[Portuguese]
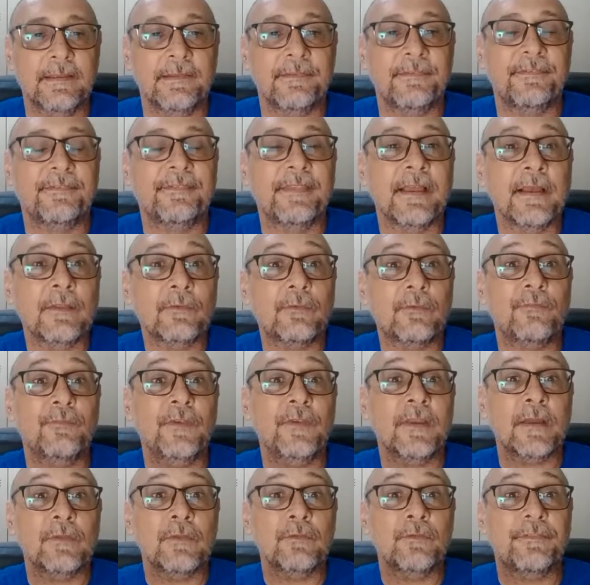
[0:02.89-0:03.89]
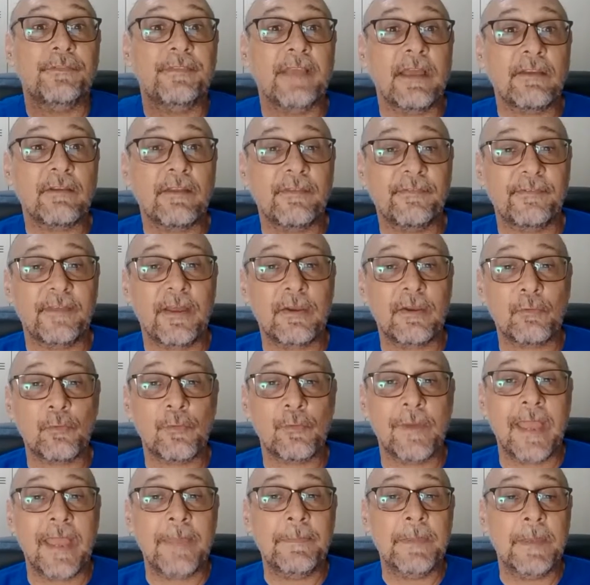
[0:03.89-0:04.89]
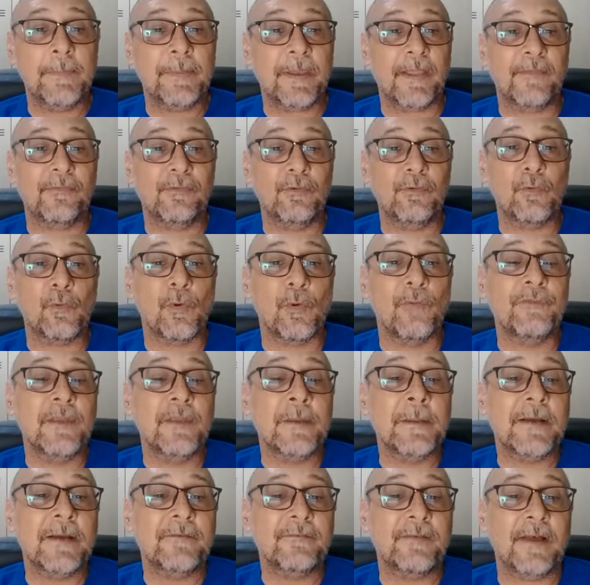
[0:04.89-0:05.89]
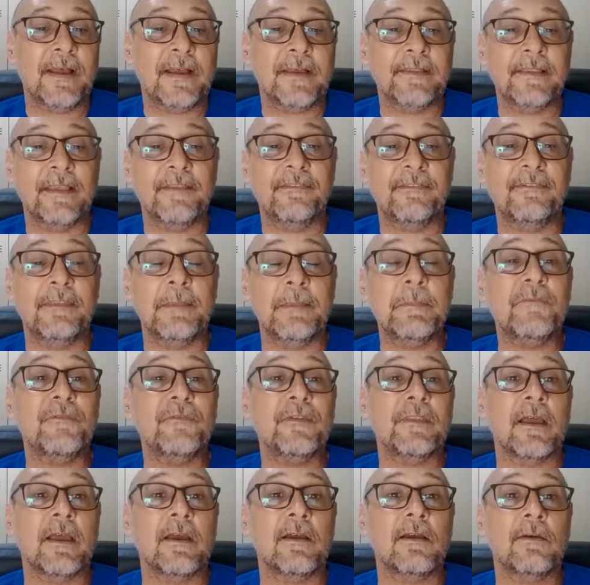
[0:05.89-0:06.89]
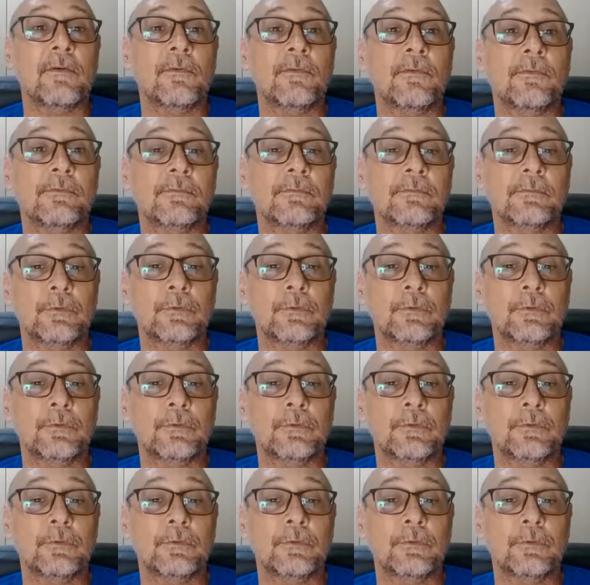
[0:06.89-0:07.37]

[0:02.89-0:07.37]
Santos fica no 0 a 0 com o RB Brasil e confirma a vaga na semifinal